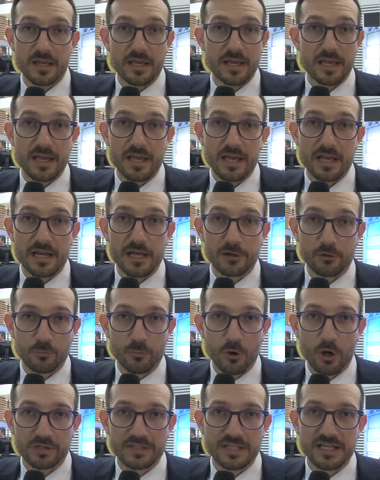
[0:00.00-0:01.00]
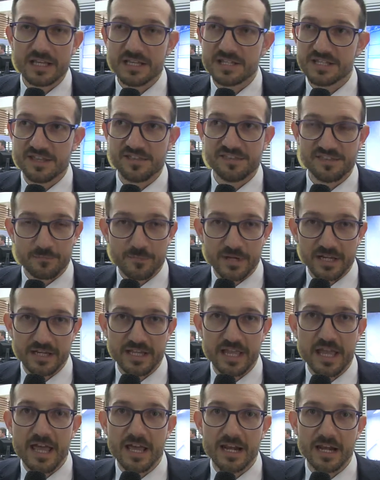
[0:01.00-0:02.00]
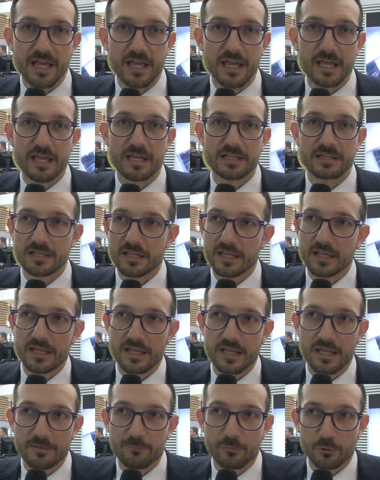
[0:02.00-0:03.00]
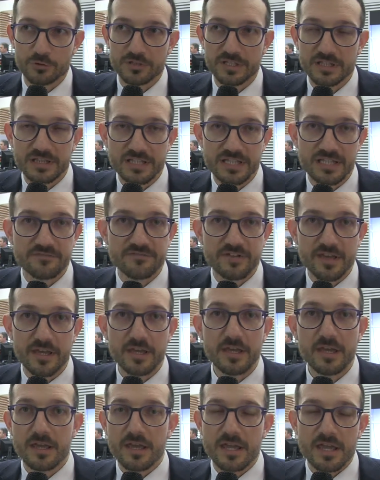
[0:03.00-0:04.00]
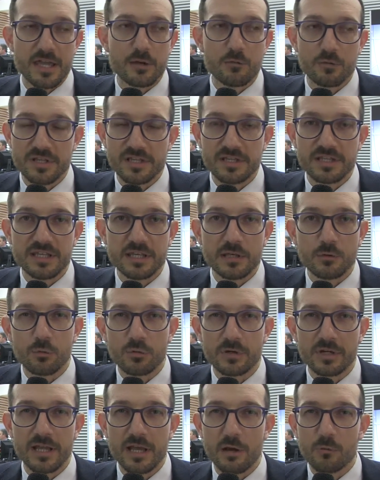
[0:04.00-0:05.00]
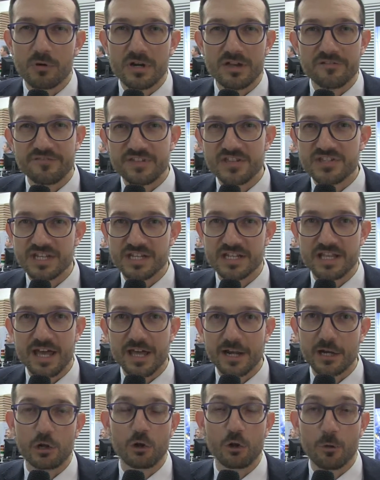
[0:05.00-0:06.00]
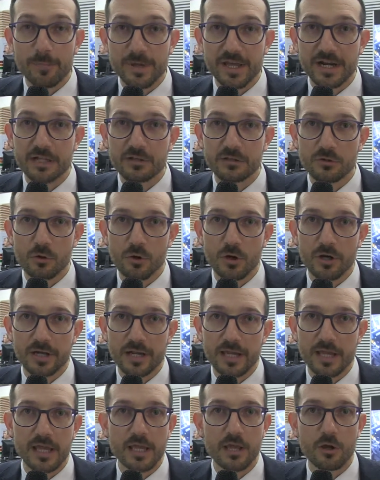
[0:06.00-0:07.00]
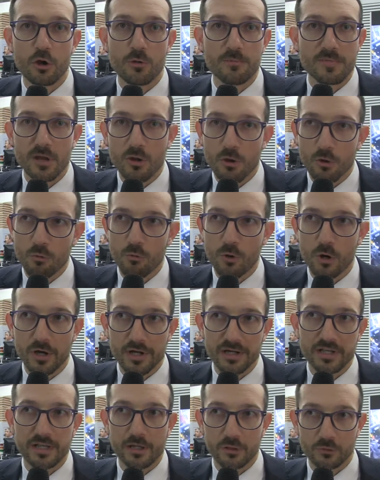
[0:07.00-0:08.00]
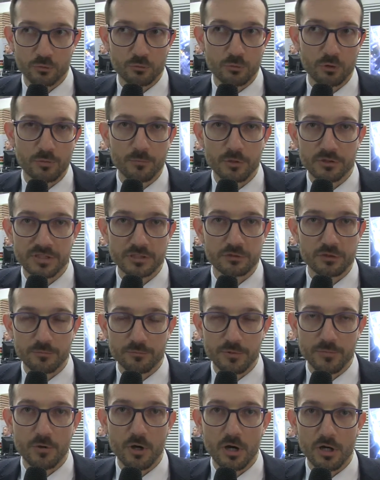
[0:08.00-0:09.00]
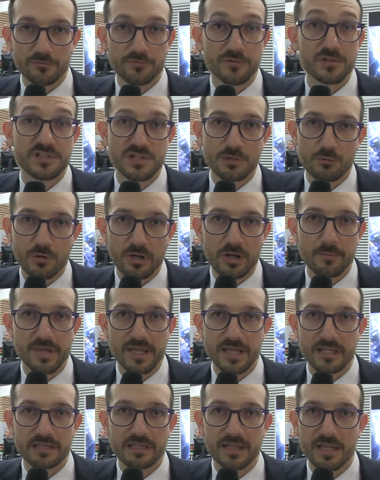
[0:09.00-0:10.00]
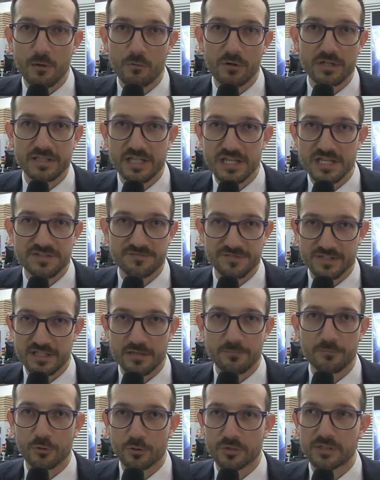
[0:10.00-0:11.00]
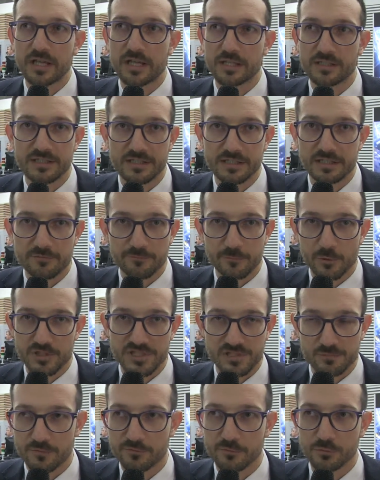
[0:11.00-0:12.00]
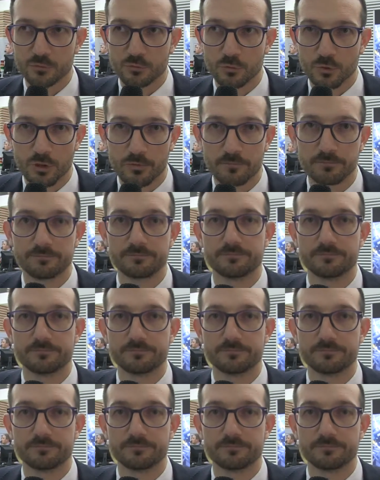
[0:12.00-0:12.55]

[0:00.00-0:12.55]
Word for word: eh, la robotica senza barriere eh, protettive e quindi un, un avvicinare l'operatore come co-worker di un robot antropomorfo sicuramente è una delle sfide importanti del prossimo futuro.